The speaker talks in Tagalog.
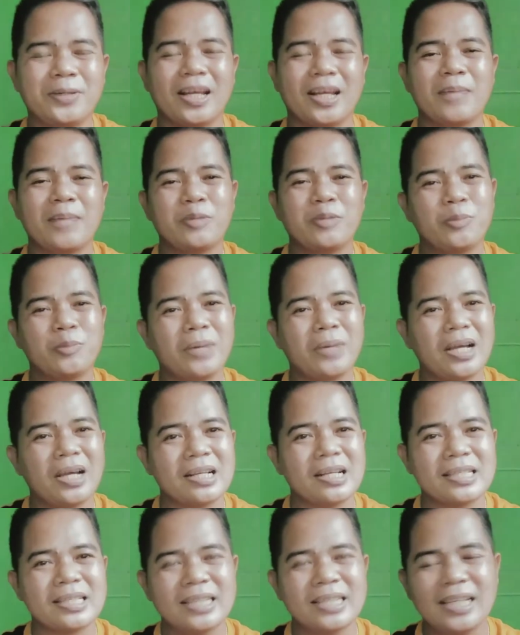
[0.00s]
Alam nyo ba
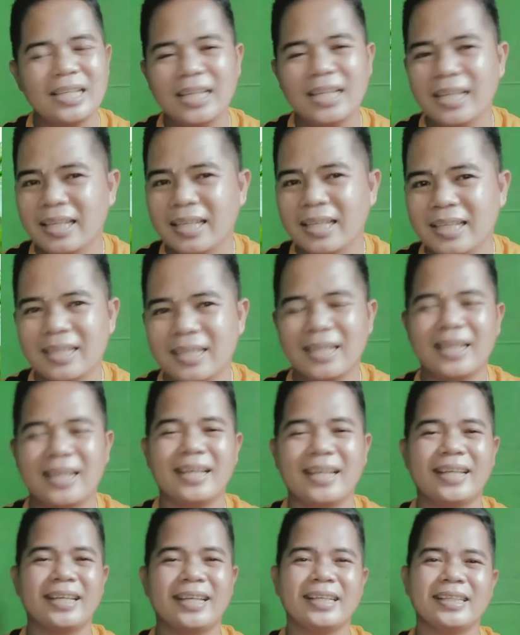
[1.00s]
ang sili
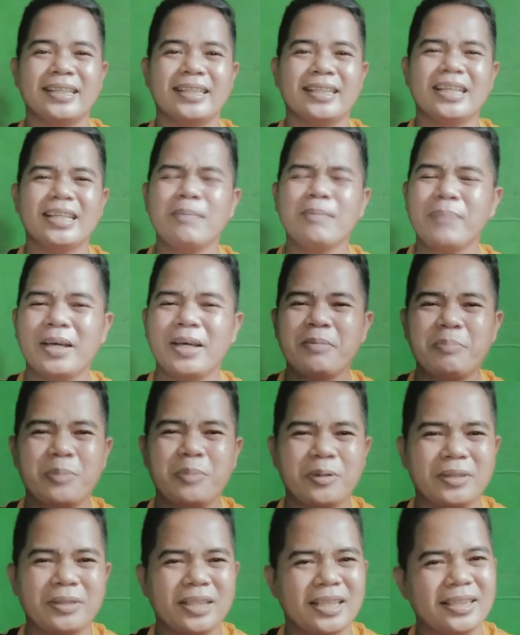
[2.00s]
ay
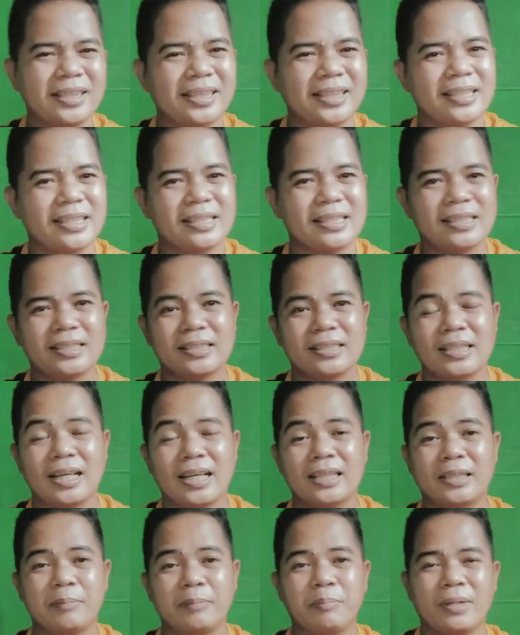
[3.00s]
napaka-importante
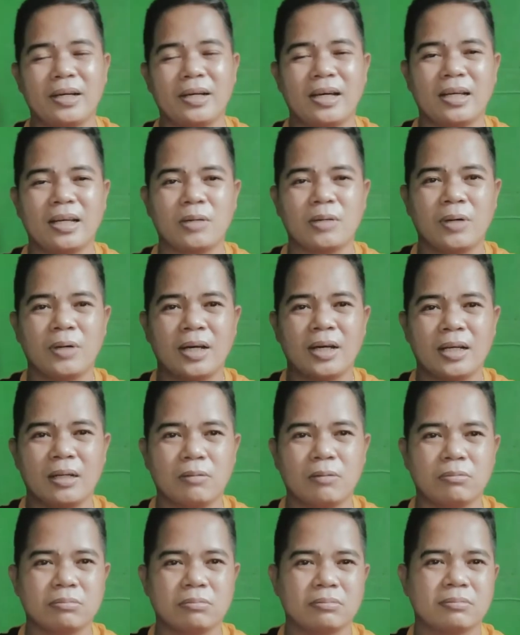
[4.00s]
sa ating
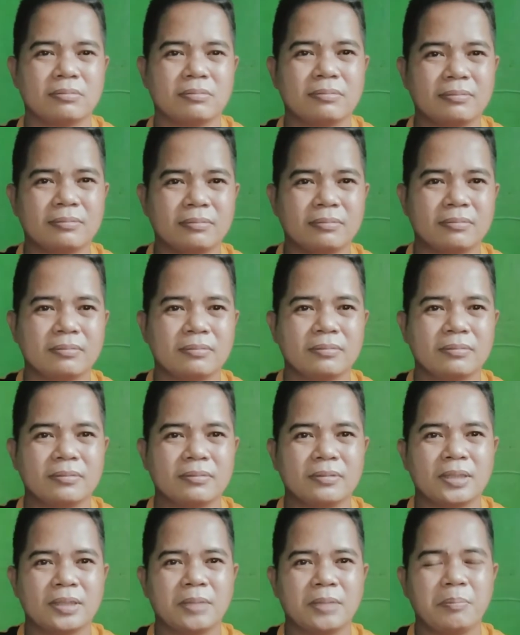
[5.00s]
pang-araw-araw?
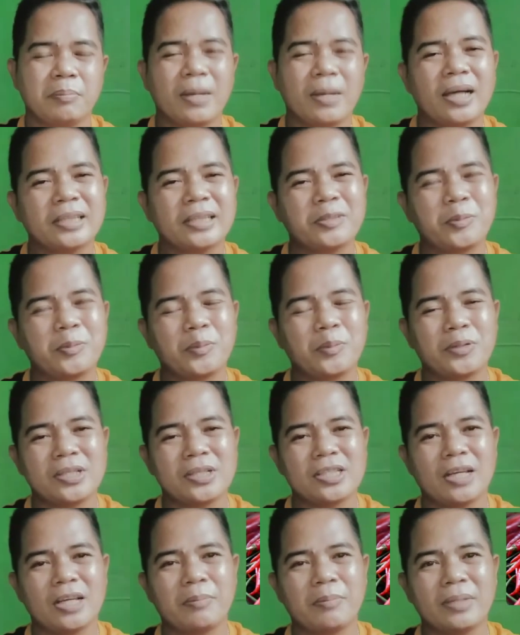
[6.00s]
Bakit ko po
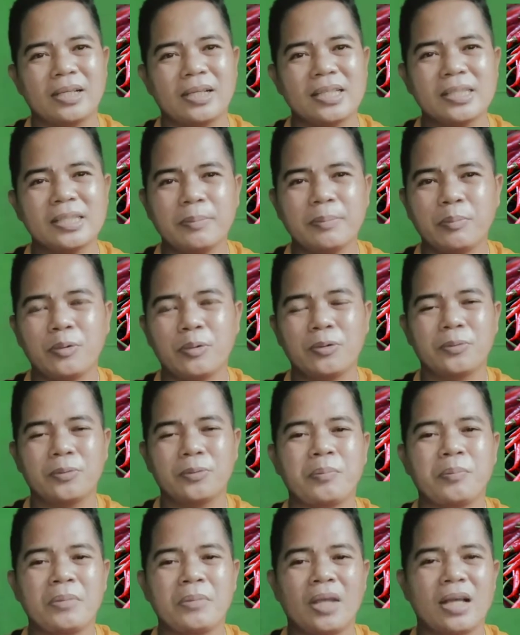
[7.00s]
nasabi? Kasi po,
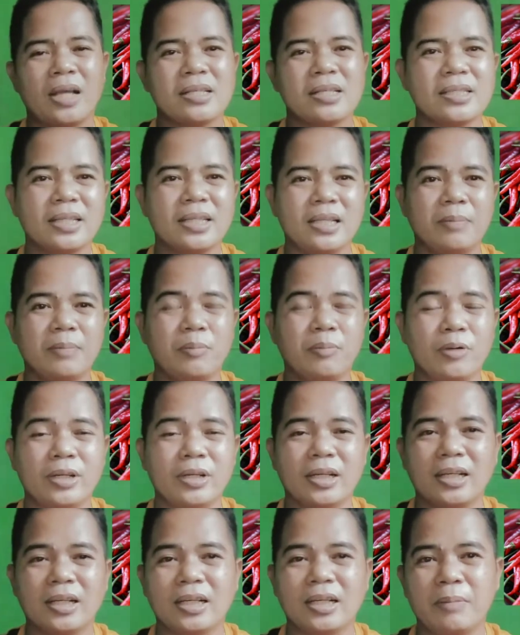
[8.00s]
ang sili po ay
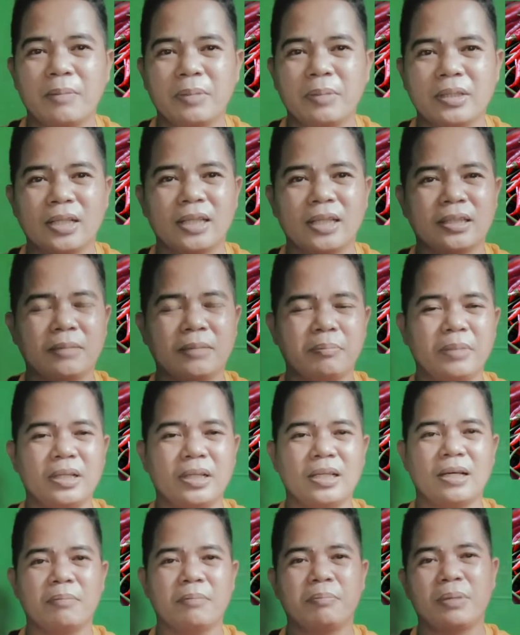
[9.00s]
nagagamit natin
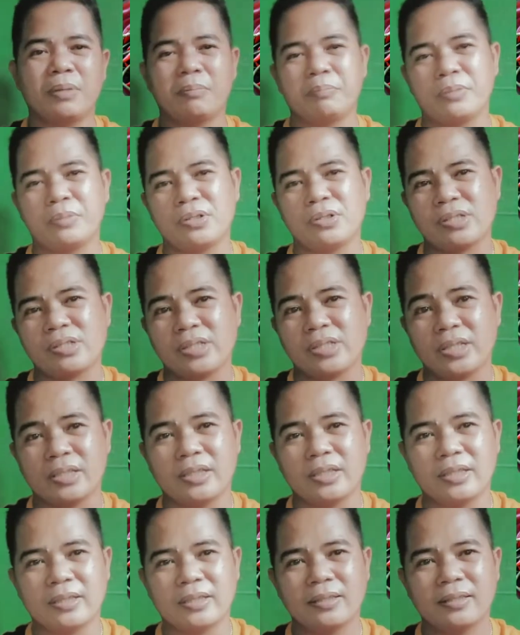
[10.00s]
bilang pang-first aid.
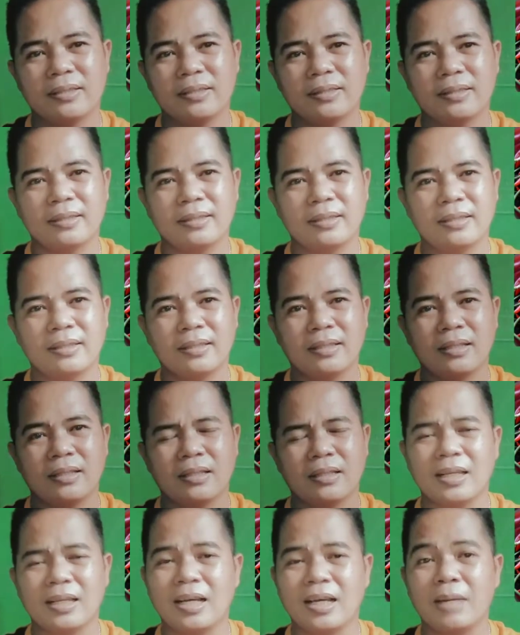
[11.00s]

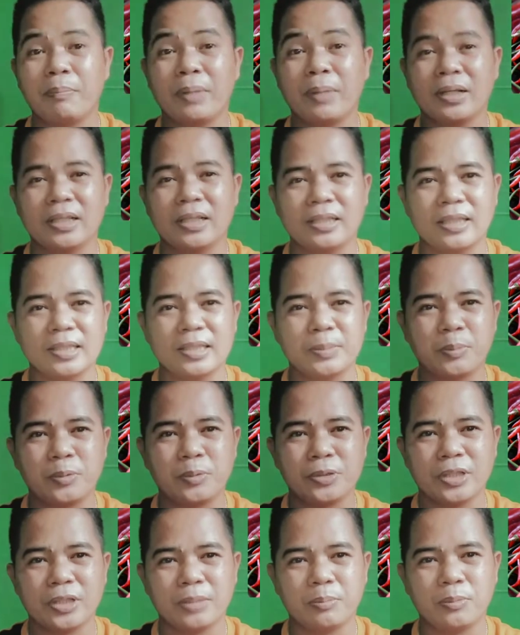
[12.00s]
Ah, pagligtas po
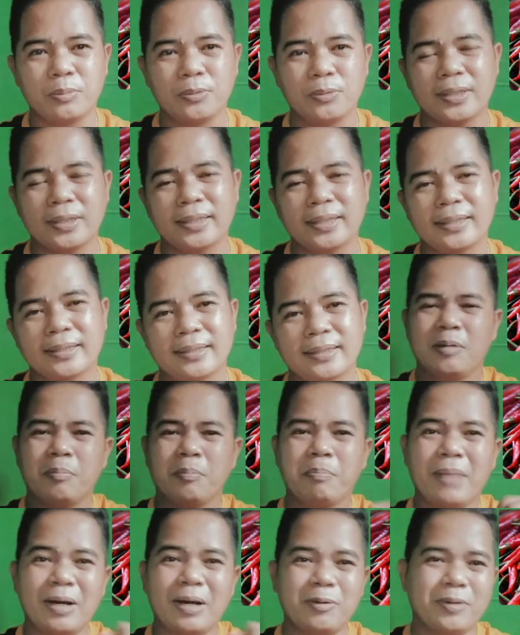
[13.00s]
siya ng buhay.
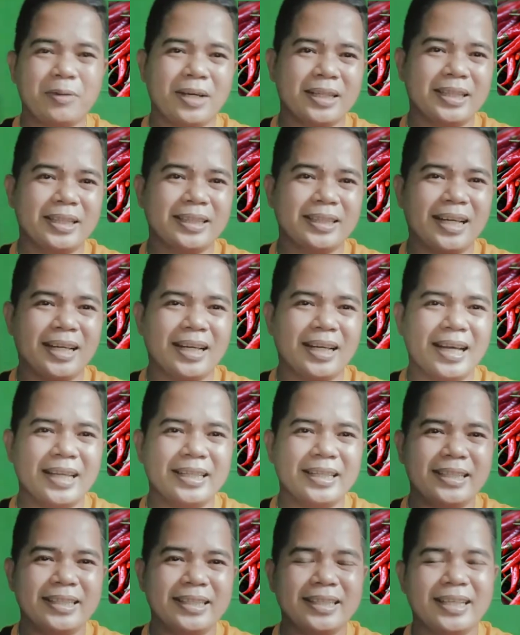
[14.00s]
Bago natin
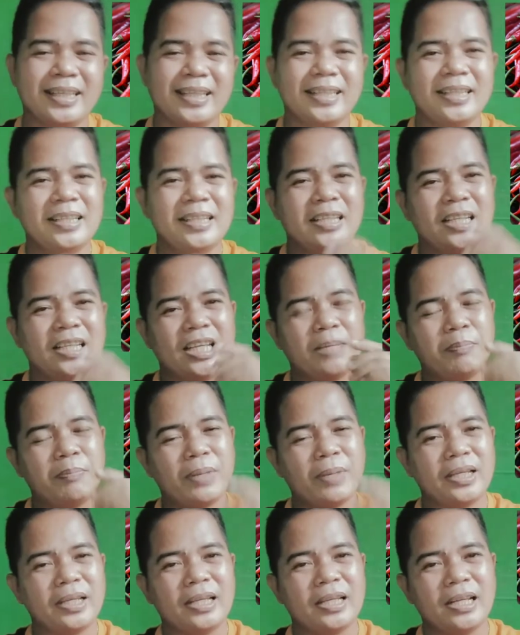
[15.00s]
talakayin yan,
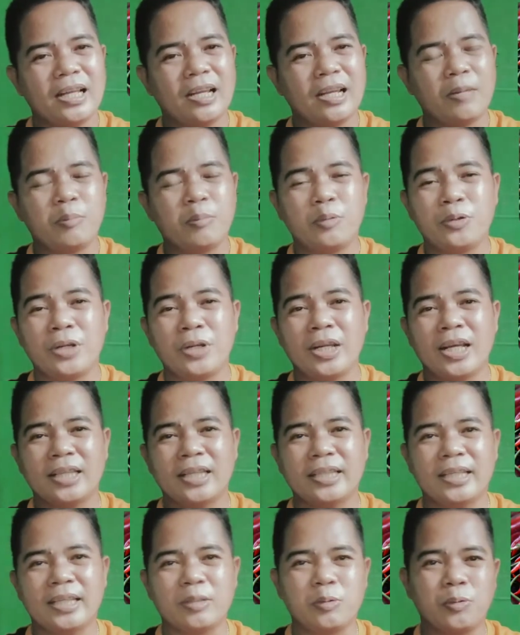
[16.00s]
ipakikilala muna
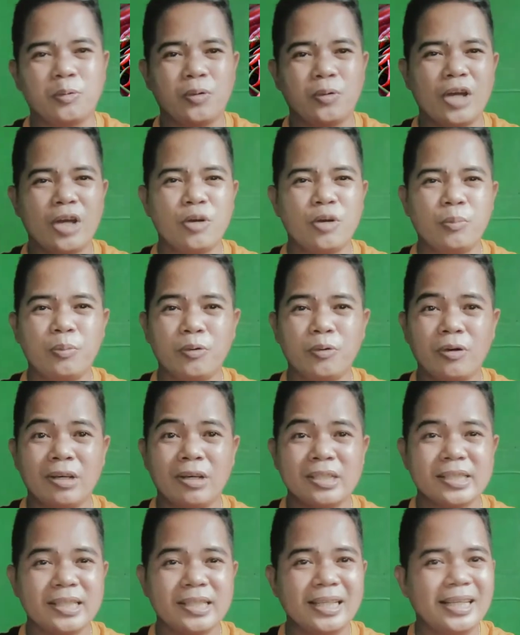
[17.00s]
natin kung ano po
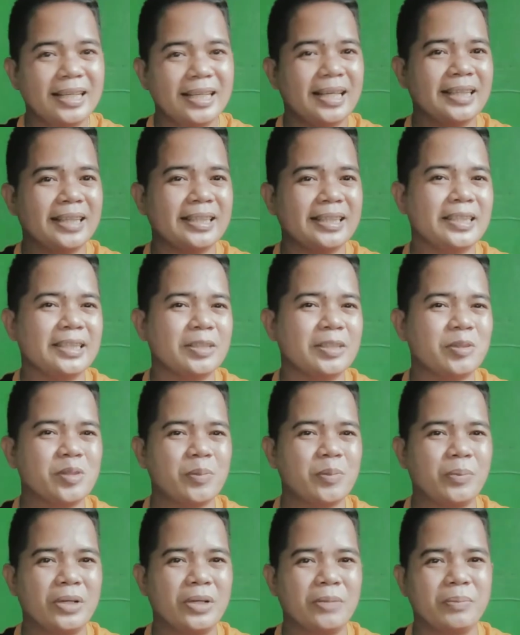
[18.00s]
ang sili natin dito
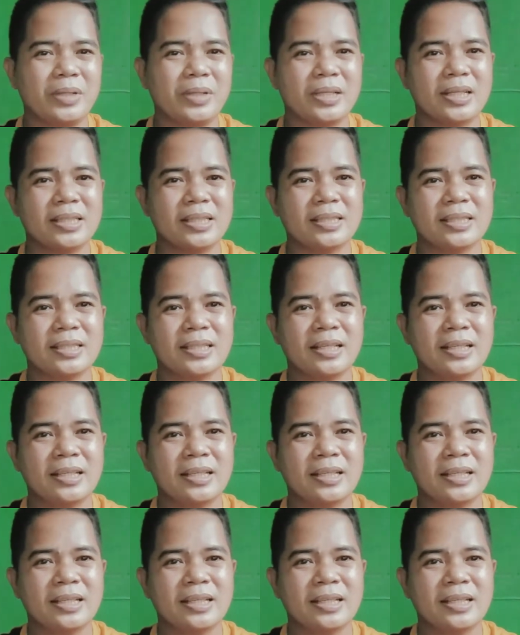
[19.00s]
sa Pilipinas.